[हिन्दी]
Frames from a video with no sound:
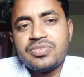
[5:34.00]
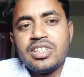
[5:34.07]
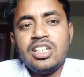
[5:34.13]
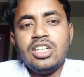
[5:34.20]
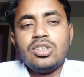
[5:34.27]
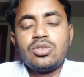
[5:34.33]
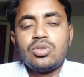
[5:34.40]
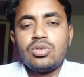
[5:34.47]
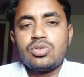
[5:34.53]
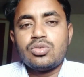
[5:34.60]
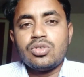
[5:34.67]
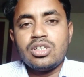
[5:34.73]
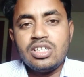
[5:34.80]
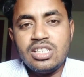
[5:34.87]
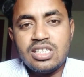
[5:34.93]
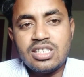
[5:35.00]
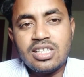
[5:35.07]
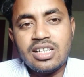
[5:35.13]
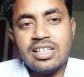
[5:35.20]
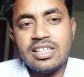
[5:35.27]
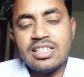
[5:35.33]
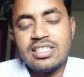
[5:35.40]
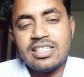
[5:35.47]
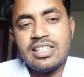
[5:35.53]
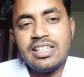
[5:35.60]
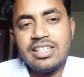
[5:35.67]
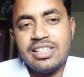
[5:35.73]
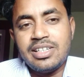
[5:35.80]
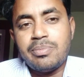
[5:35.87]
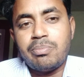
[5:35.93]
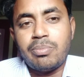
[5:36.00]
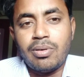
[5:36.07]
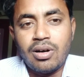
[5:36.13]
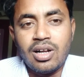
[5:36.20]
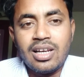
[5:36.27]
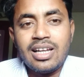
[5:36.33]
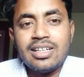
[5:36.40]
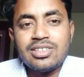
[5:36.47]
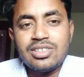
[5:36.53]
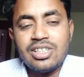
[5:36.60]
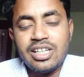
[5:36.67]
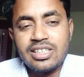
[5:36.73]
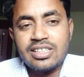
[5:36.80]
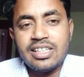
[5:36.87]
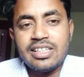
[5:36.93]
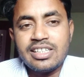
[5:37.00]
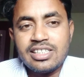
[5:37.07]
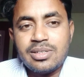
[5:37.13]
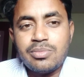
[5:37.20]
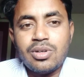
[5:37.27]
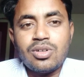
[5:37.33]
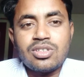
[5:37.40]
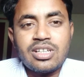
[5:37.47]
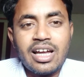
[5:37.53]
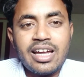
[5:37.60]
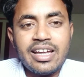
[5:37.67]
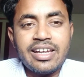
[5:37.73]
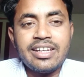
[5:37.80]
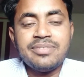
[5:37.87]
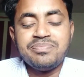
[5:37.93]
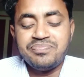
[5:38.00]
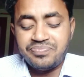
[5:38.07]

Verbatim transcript: तो दोस्तों इस तरीके से ये पहला एक तरीके से व्यवसाय है